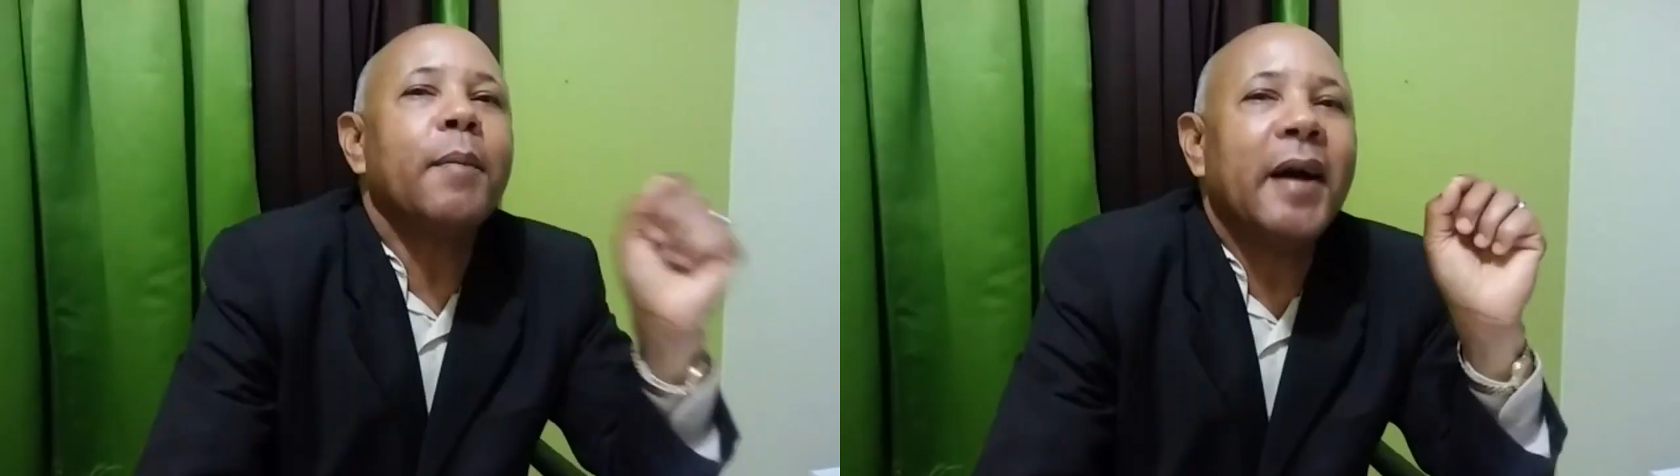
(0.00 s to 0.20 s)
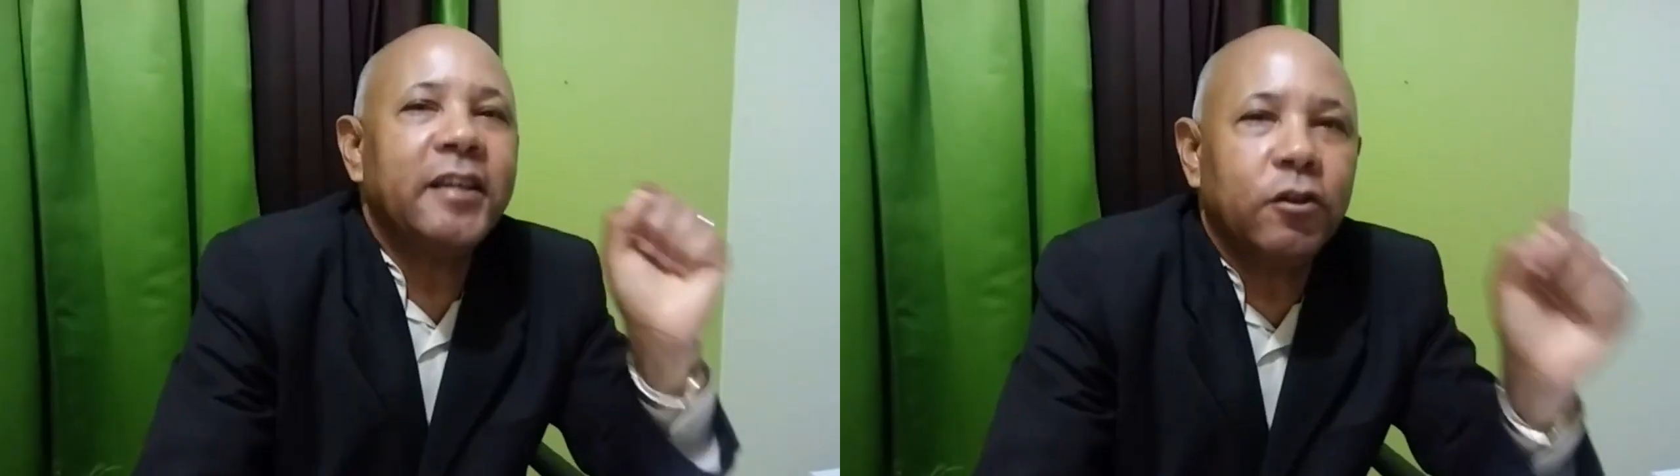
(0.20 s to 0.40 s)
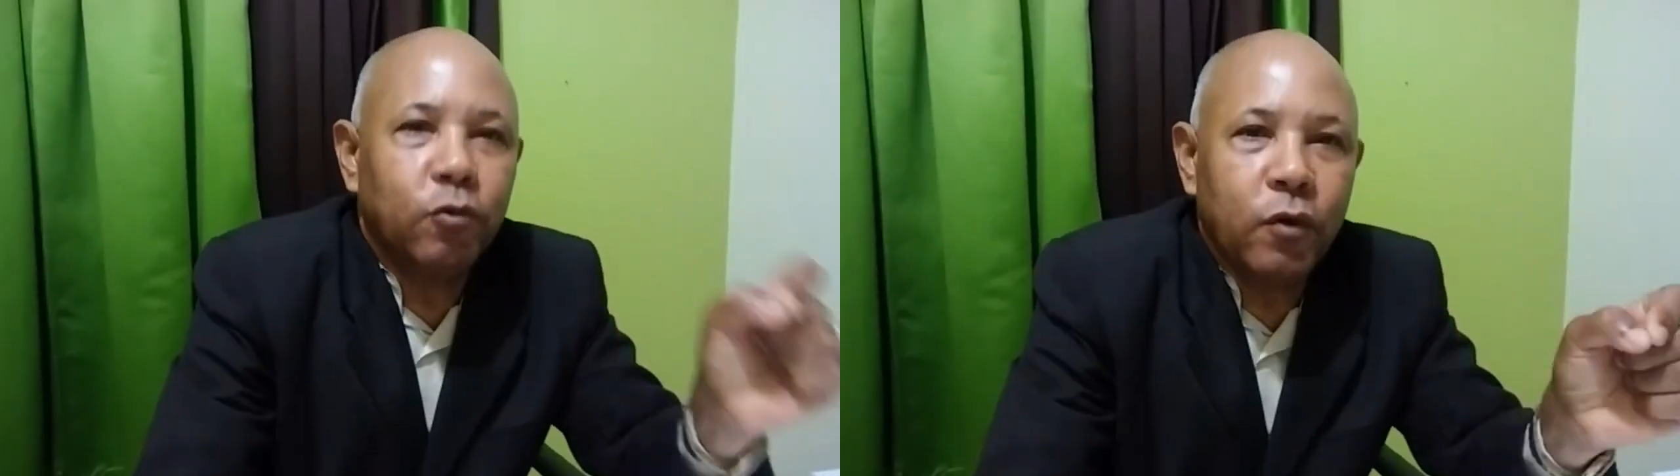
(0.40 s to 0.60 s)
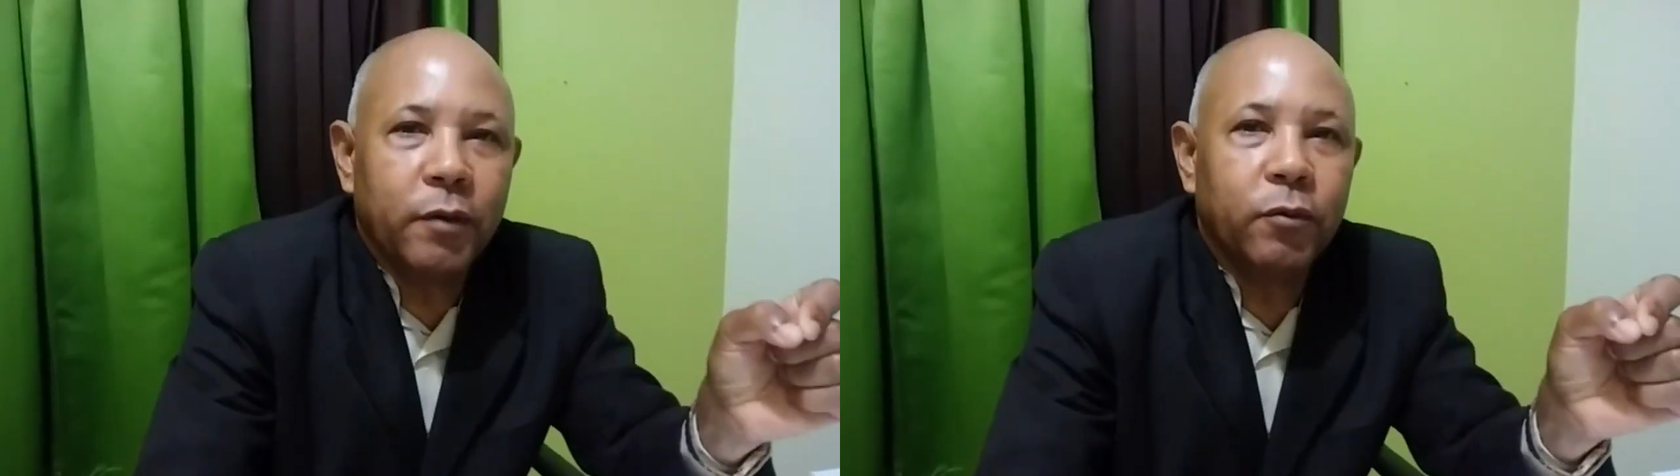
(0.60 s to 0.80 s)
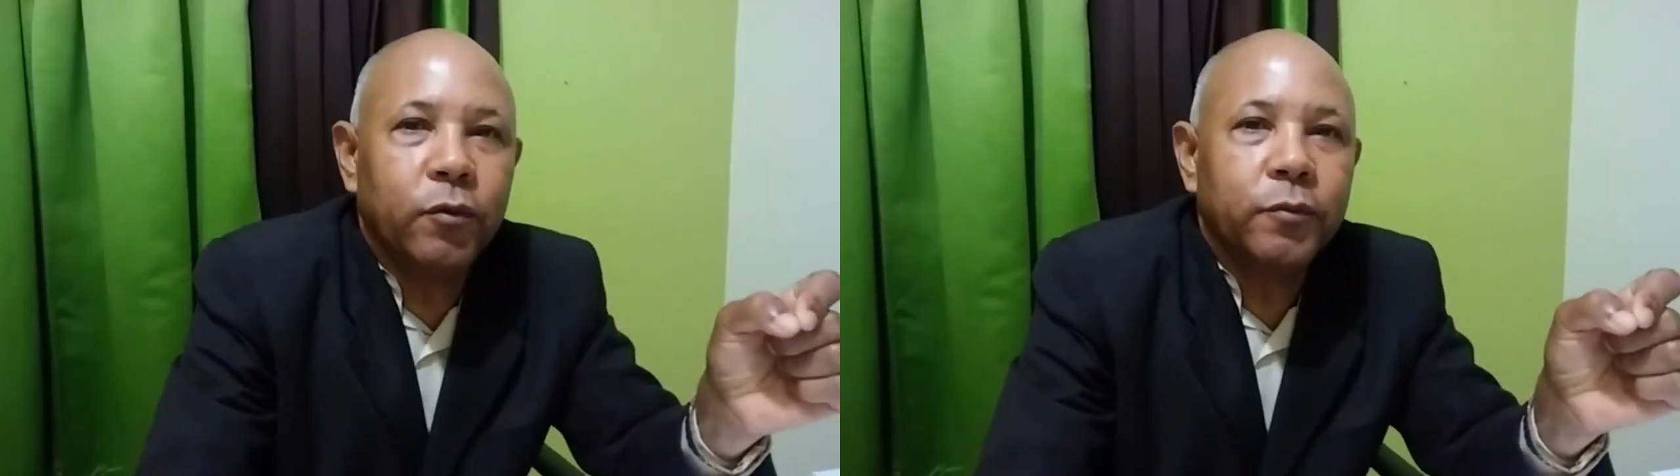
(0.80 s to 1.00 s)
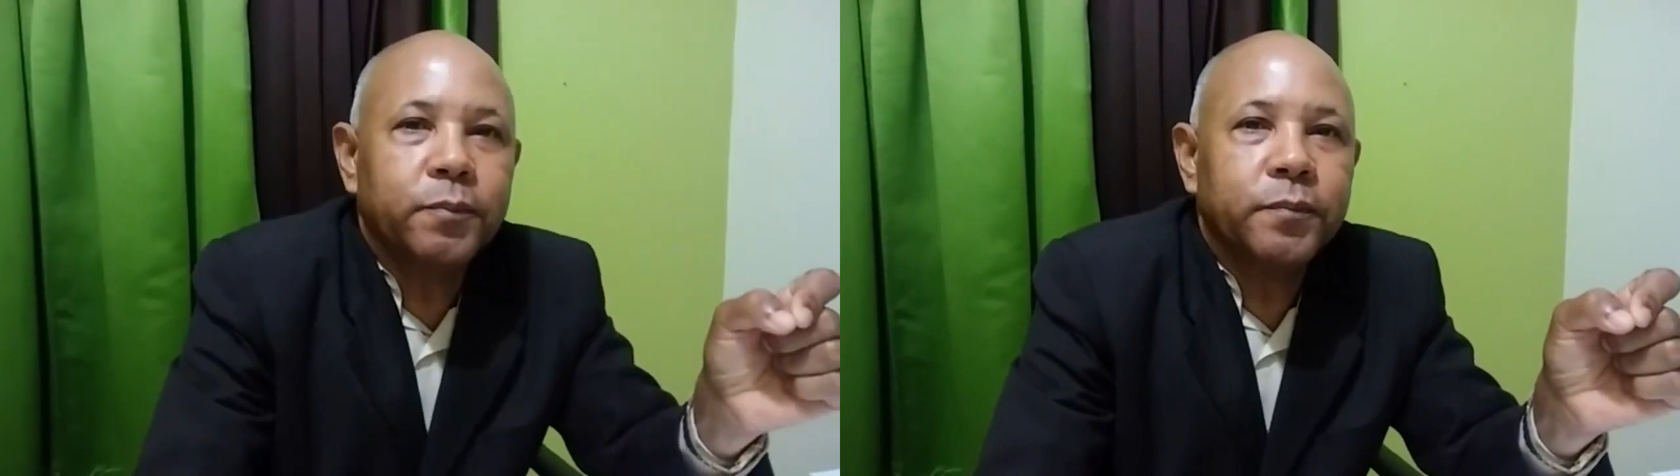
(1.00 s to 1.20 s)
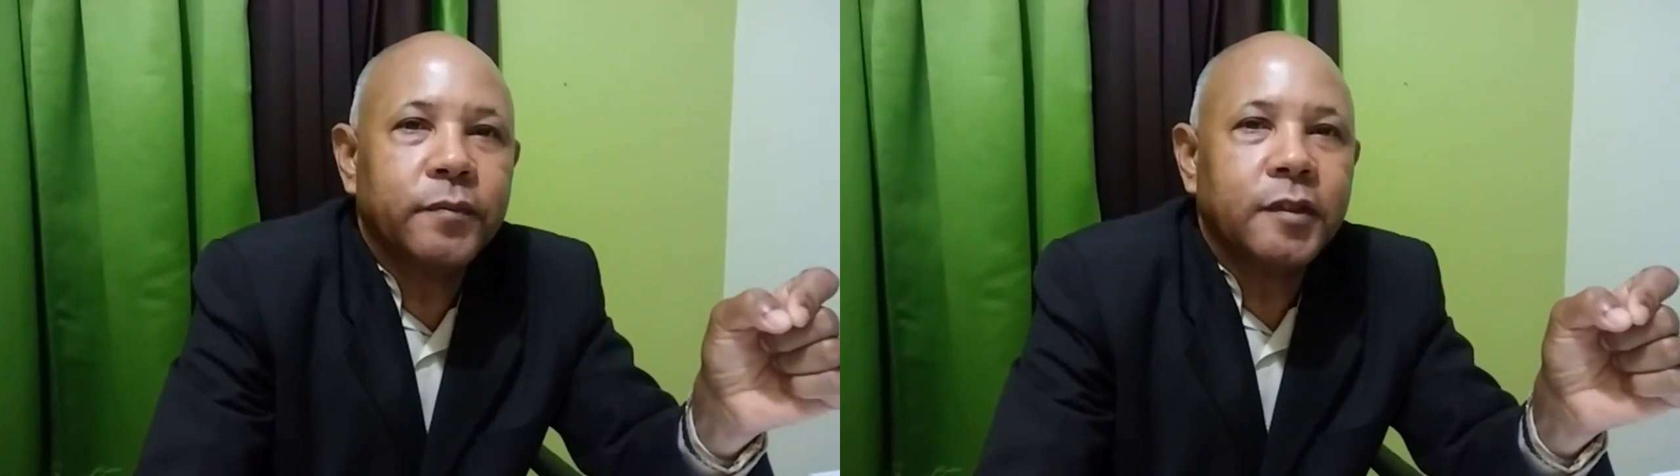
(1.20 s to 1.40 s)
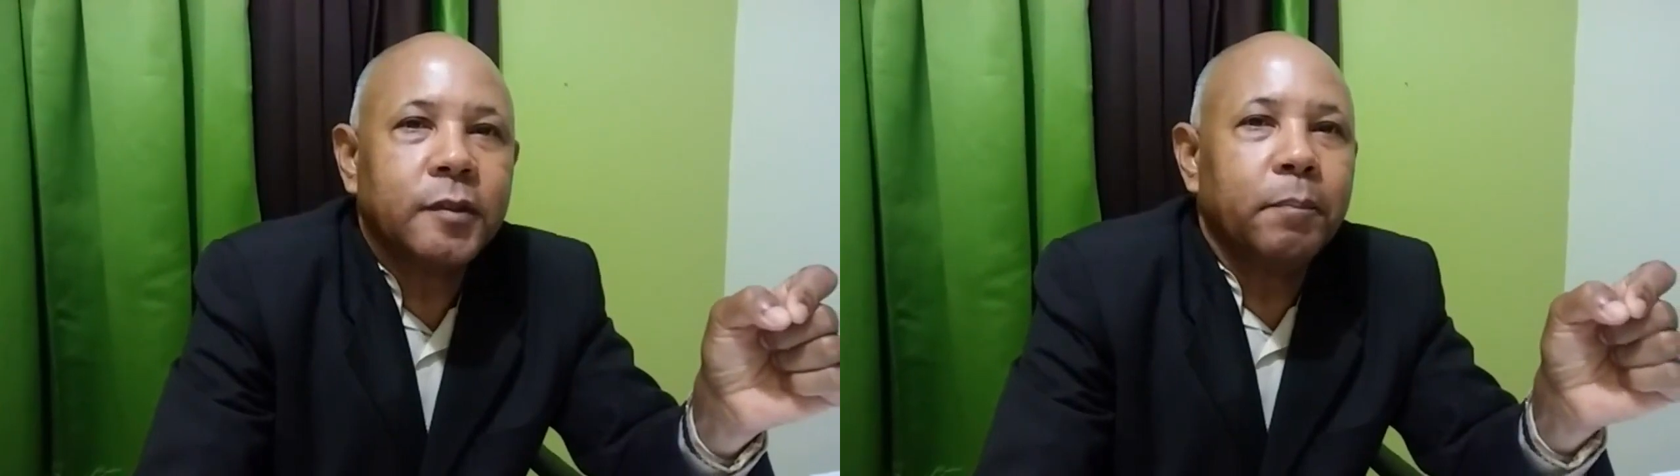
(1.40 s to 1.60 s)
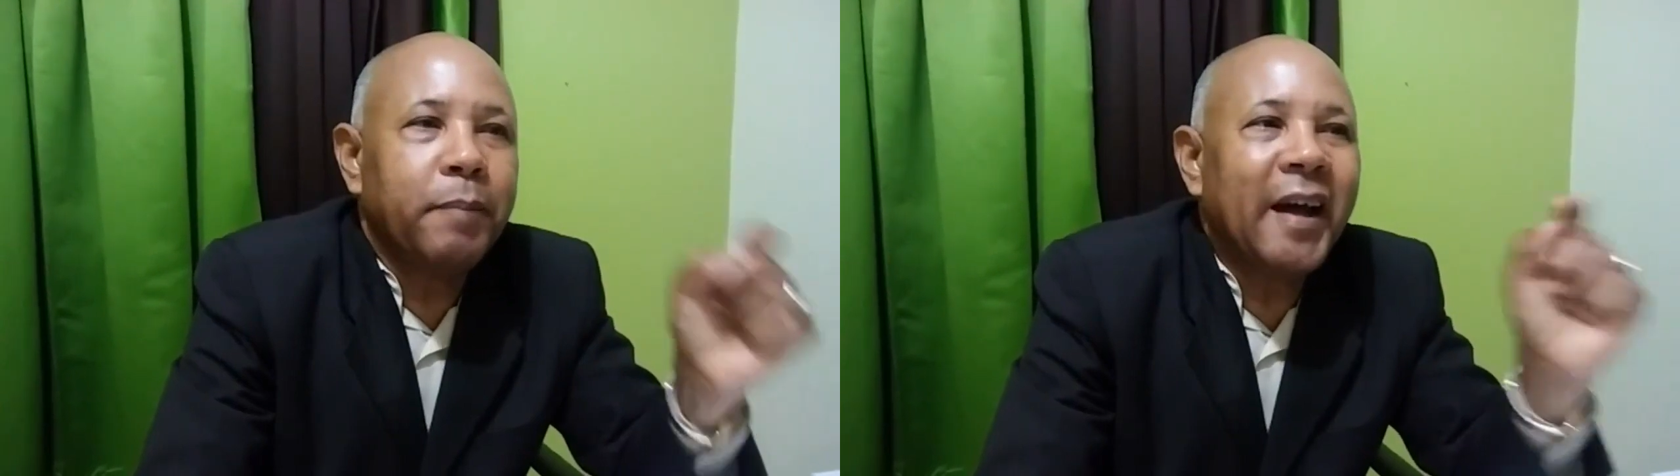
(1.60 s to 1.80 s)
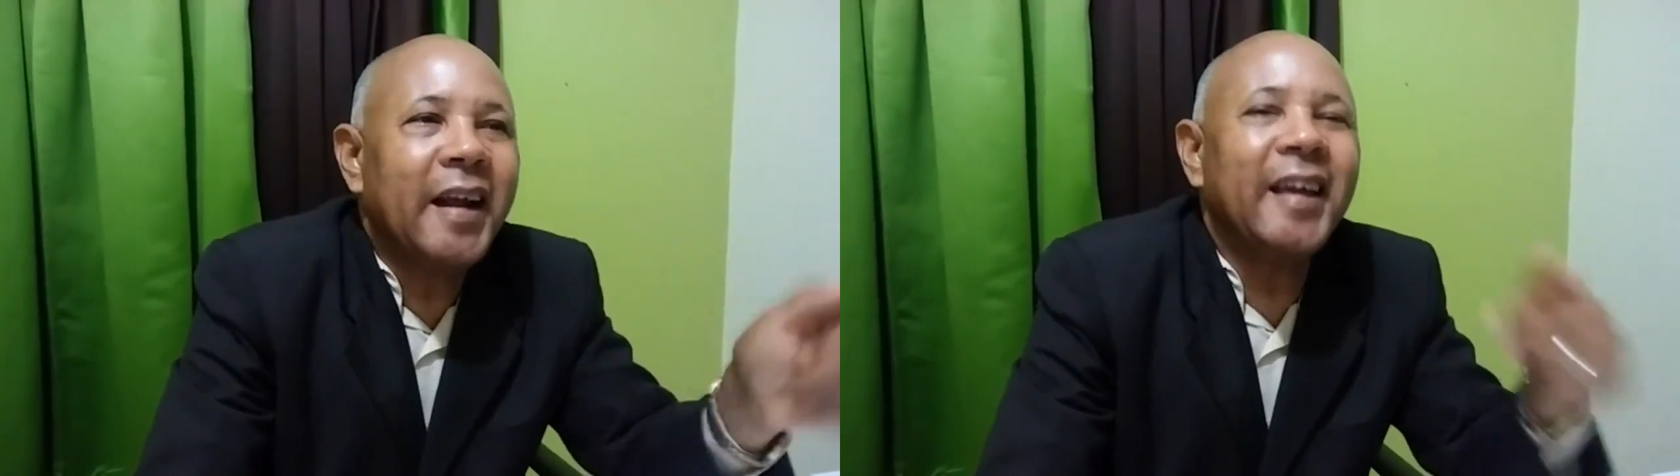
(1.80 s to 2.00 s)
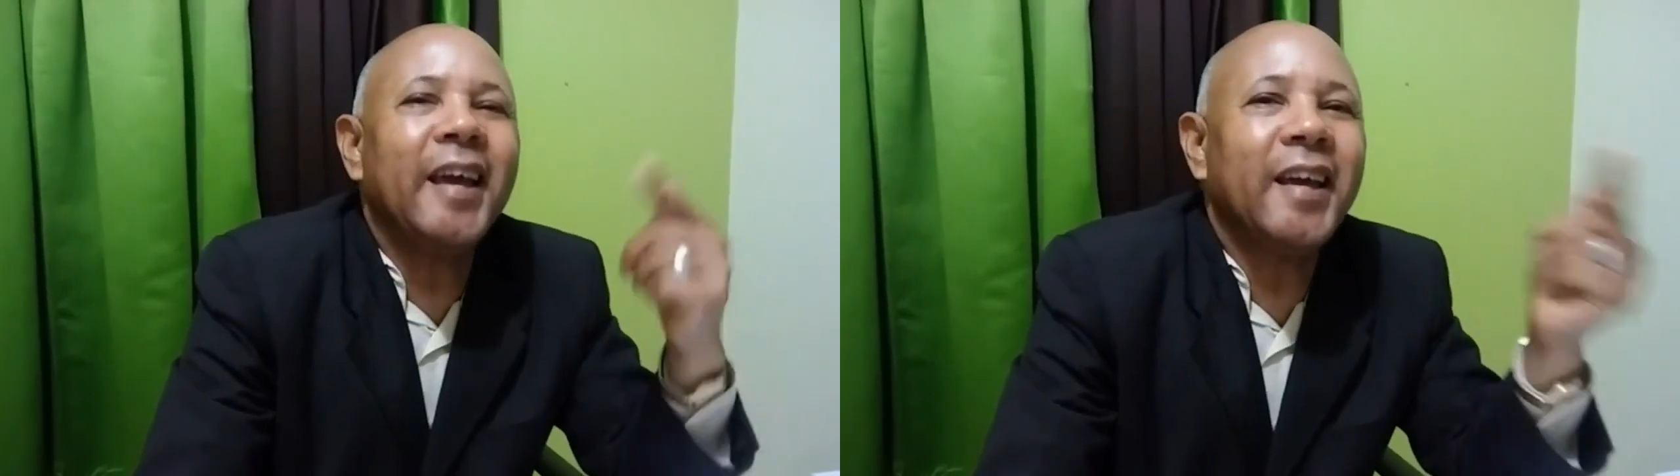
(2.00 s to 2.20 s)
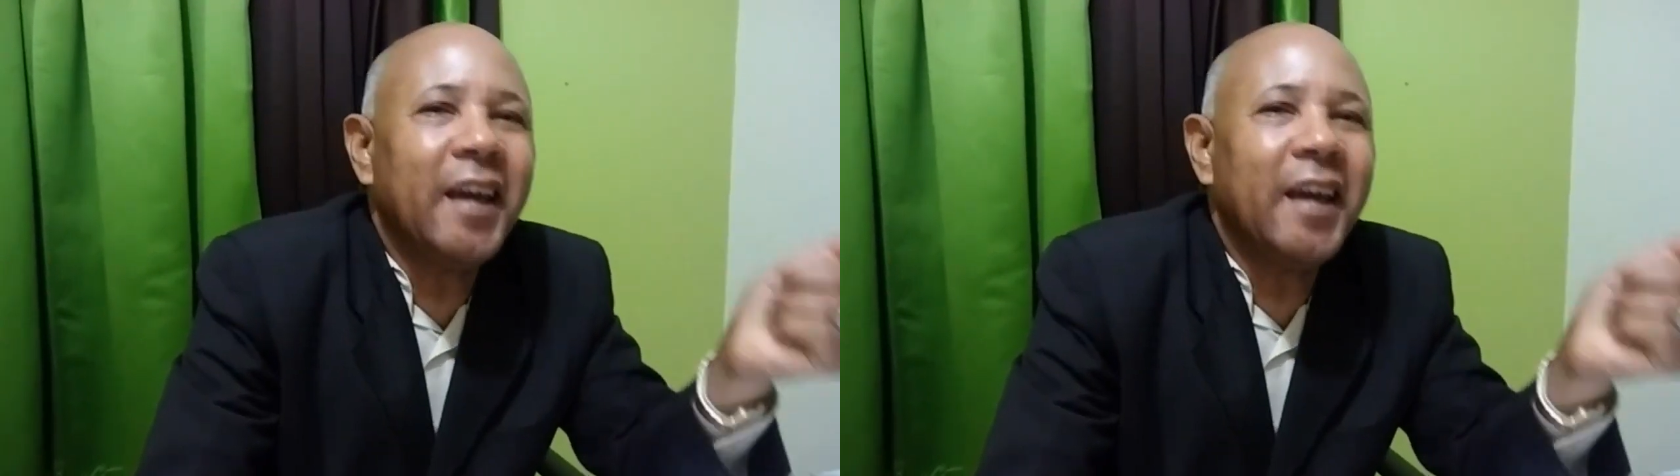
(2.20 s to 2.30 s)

a Valle Nuevo. ¿Para qué?